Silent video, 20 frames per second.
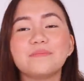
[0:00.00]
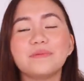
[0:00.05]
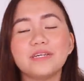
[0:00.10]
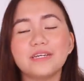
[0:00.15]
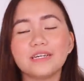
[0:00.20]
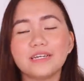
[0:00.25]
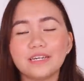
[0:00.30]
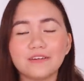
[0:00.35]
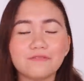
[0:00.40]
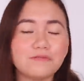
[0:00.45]

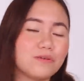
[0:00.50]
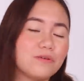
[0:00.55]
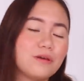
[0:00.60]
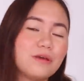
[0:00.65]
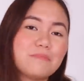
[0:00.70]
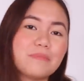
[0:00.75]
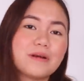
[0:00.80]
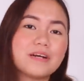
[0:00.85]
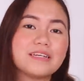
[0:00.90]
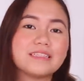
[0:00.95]
may
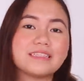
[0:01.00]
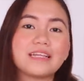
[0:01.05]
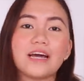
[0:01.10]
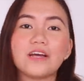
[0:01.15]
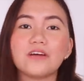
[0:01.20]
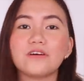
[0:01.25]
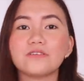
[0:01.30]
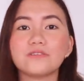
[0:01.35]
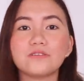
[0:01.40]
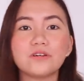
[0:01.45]
giveaway pa rin
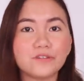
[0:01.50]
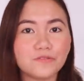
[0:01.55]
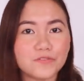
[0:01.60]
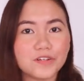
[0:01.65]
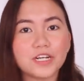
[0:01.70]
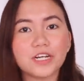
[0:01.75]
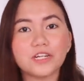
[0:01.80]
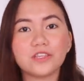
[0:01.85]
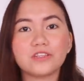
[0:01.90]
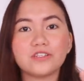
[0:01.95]
tayo. Don't
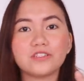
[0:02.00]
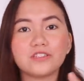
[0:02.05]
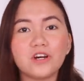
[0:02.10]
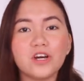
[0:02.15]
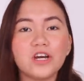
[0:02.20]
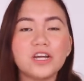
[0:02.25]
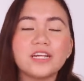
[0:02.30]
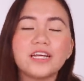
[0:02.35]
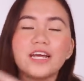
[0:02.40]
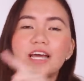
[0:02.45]
forget to
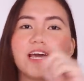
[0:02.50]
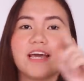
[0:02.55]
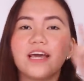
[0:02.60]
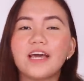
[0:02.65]
join.